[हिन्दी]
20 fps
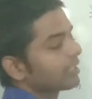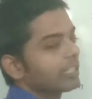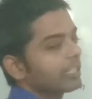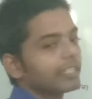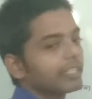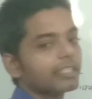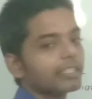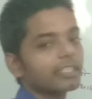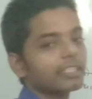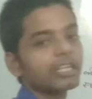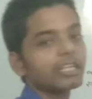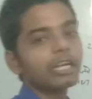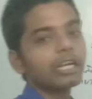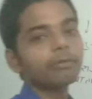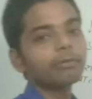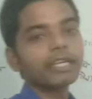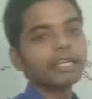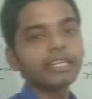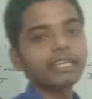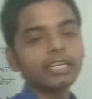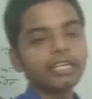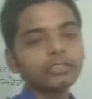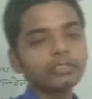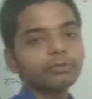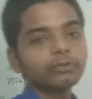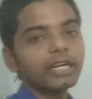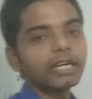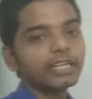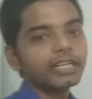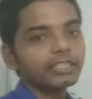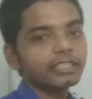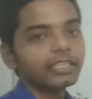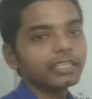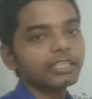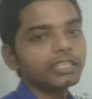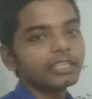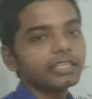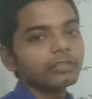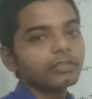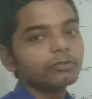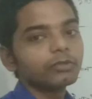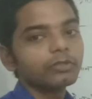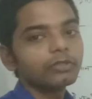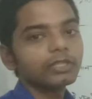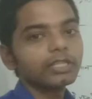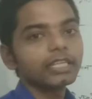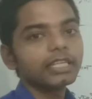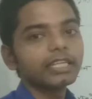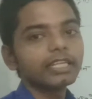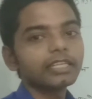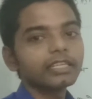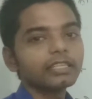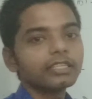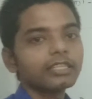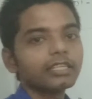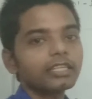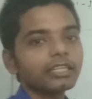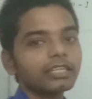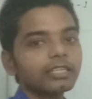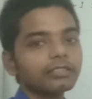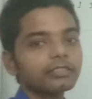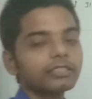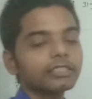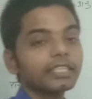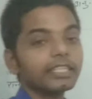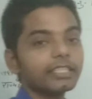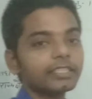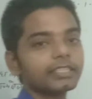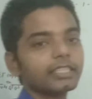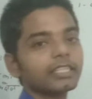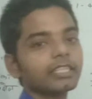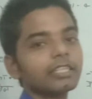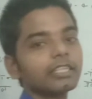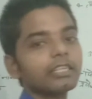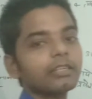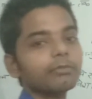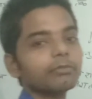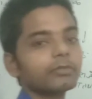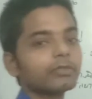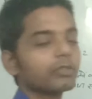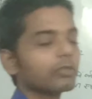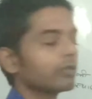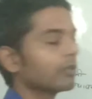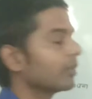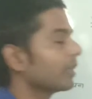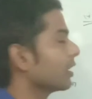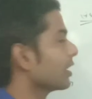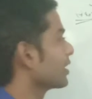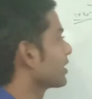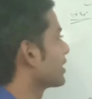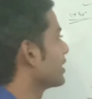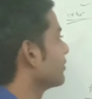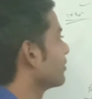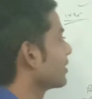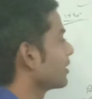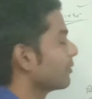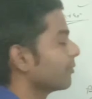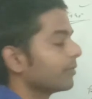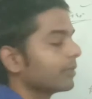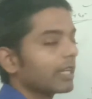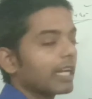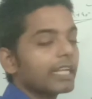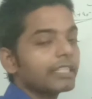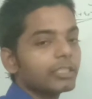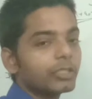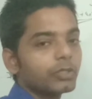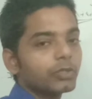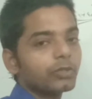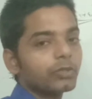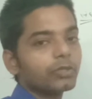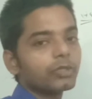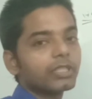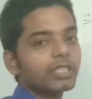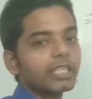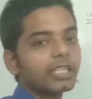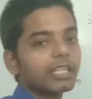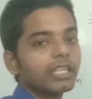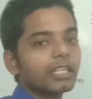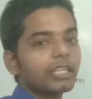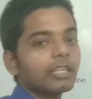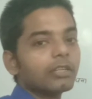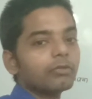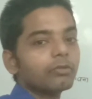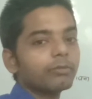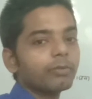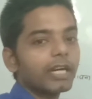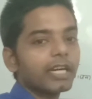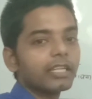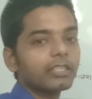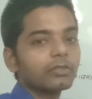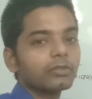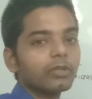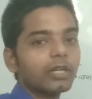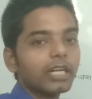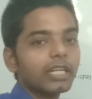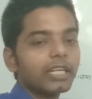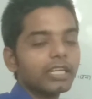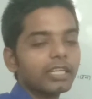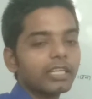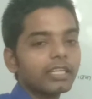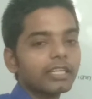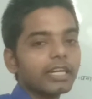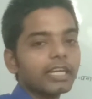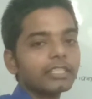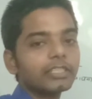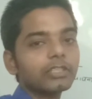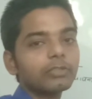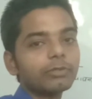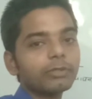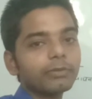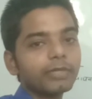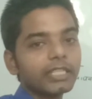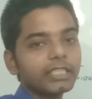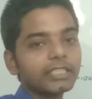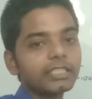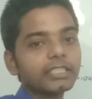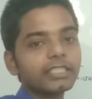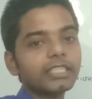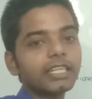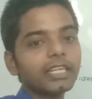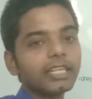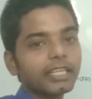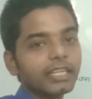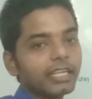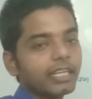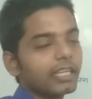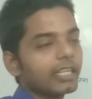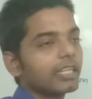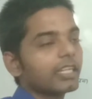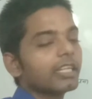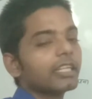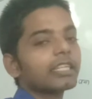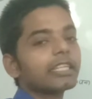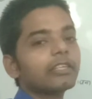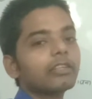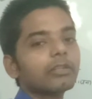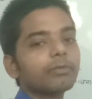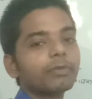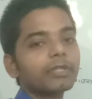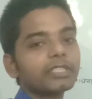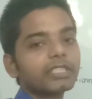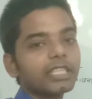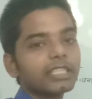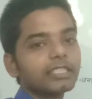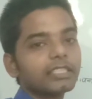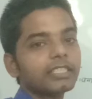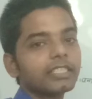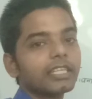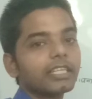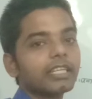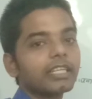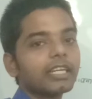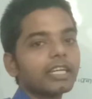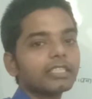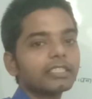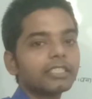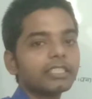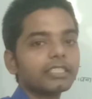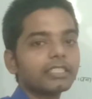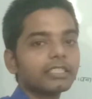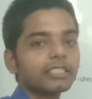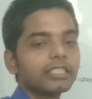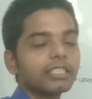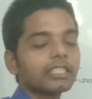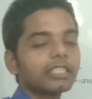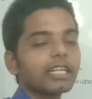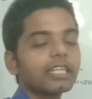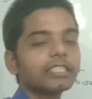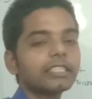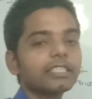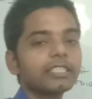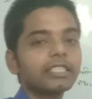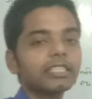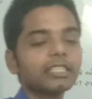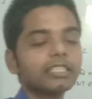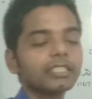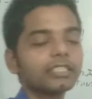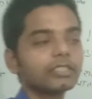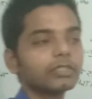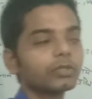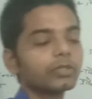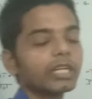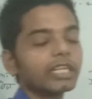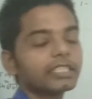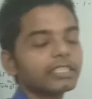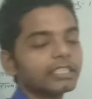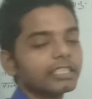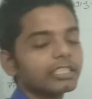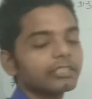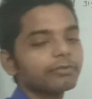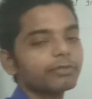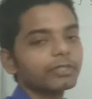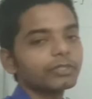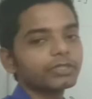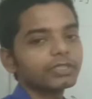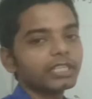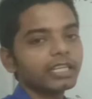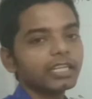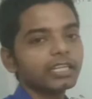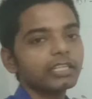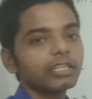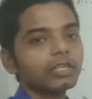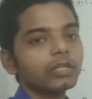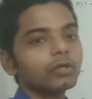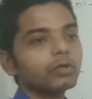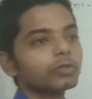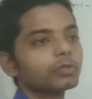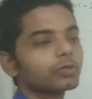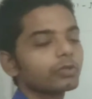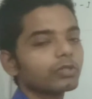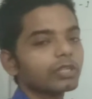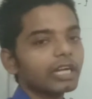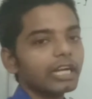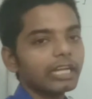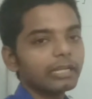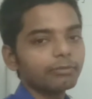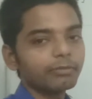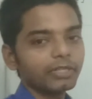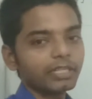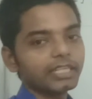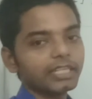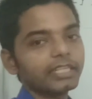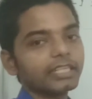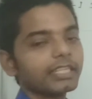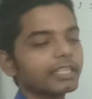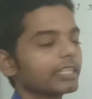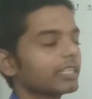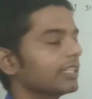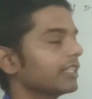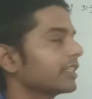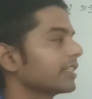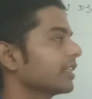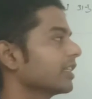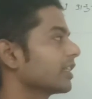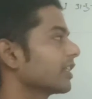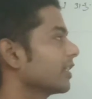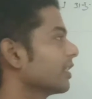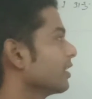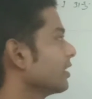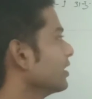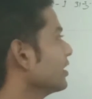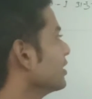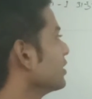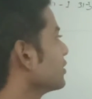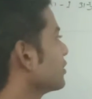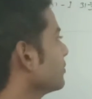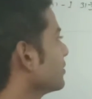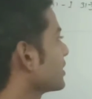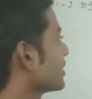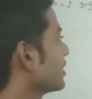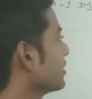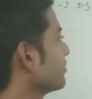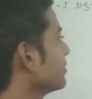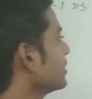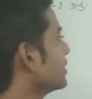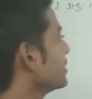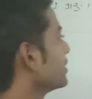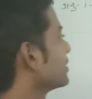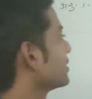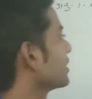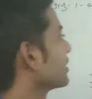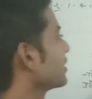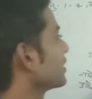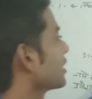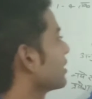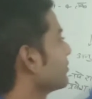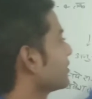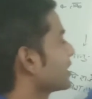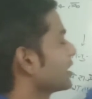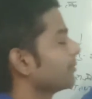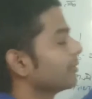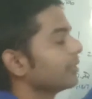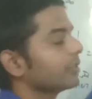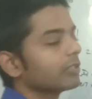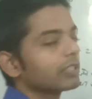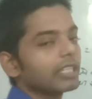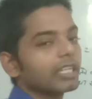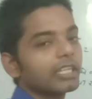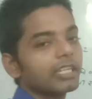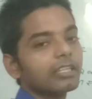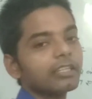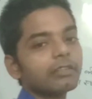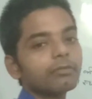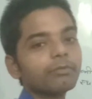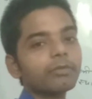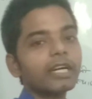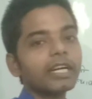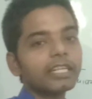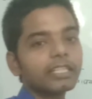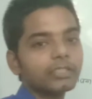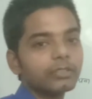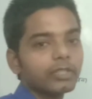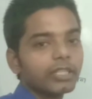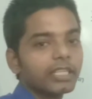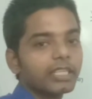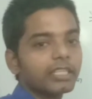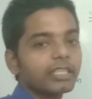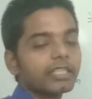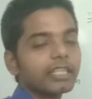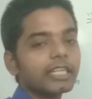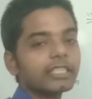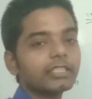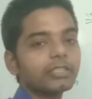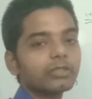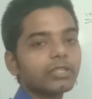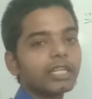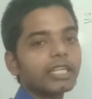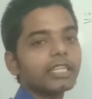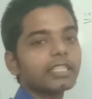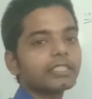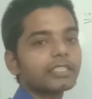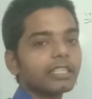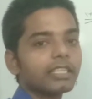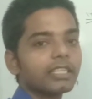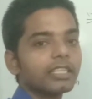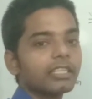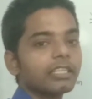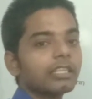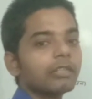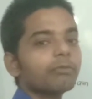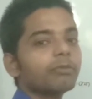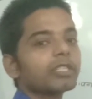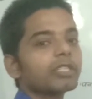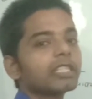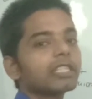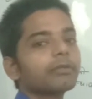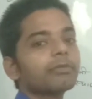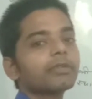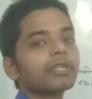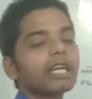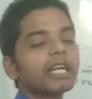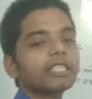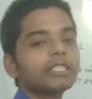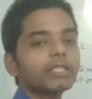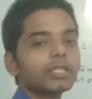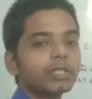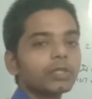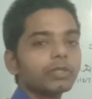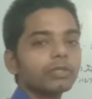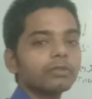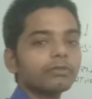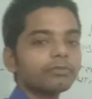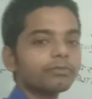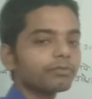लेकिन हमारे यहाँ जो भारत है वो एक देश है तो केवल राज्य जो होते हैं वो भारत को अलग अलग राज्यों में विभाजित किया गया है केवल प्रशासनिक या राजने, राजने जो राजनीतिक व्यवस्था है उसको कायम रखने के लिए किया गया है तो मतलब संघ का मतलब ये हो गया भारत जो है राज्यों का एक संघ है मतलब राज्य को